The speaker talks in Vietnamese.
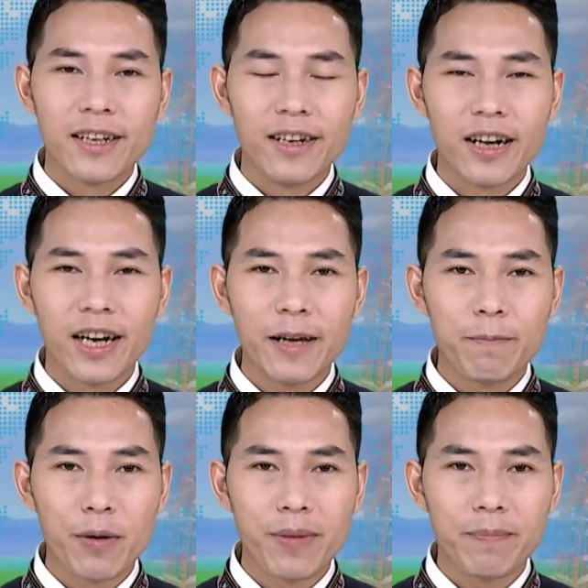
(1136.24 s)
Nửa nì
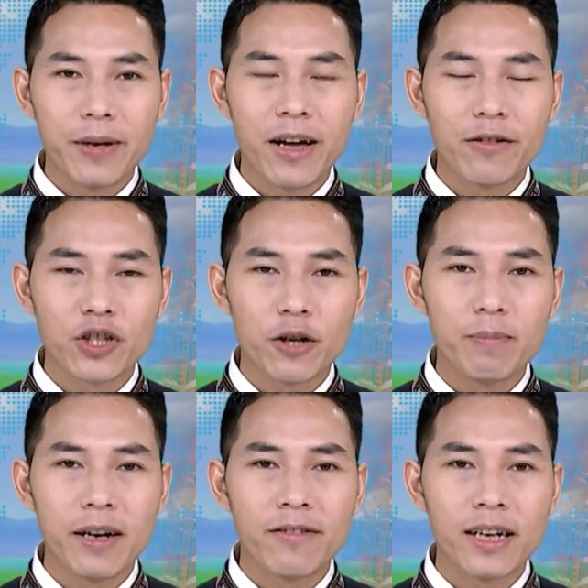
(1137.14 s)
bò mẹ pin hỏng trong
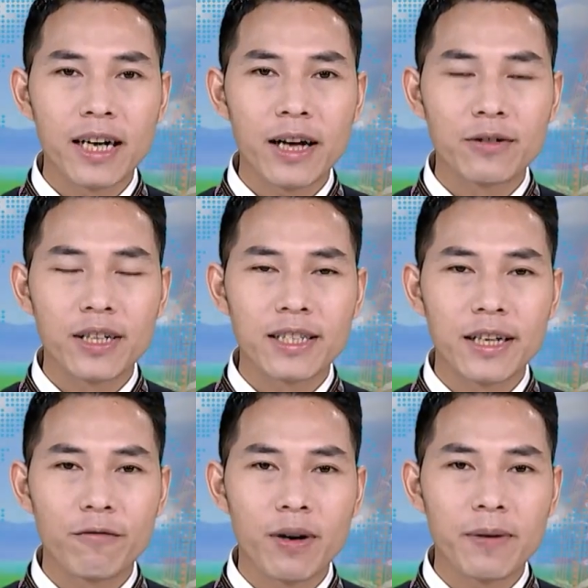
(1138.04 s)
bướng phăng leo chương
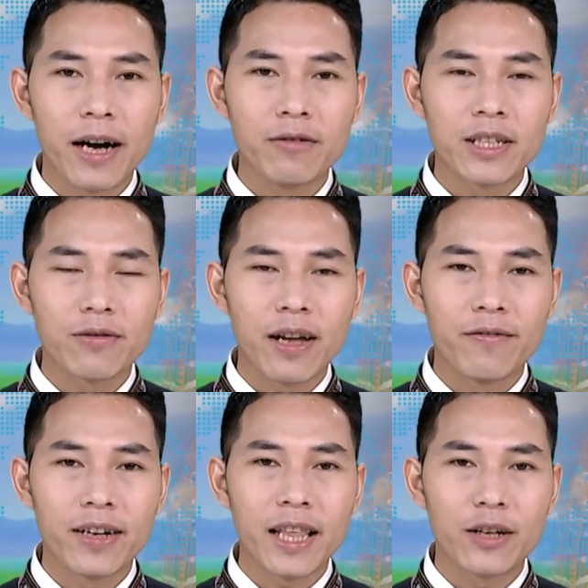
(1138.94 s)
trình quam kháo không đại
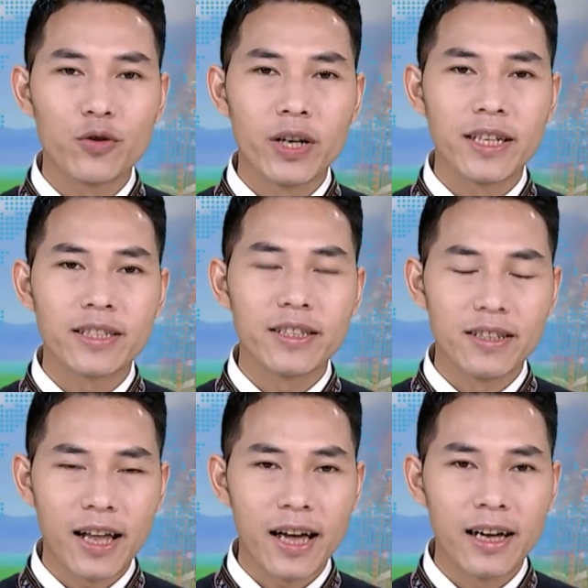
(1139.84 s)
phát thành truyền hình Sơn
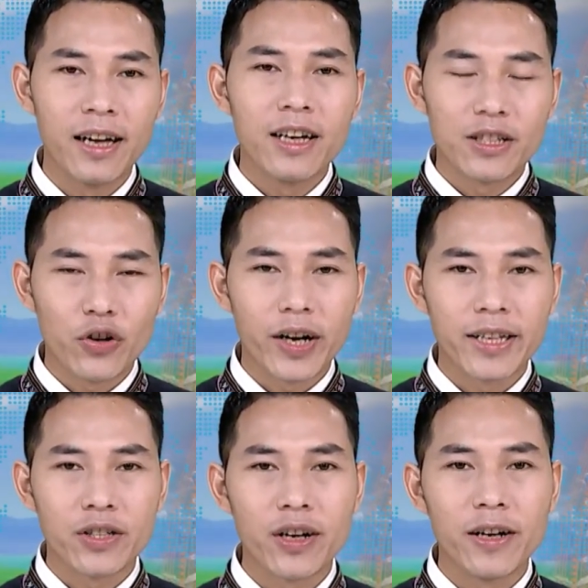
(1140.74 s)
là so đẩy son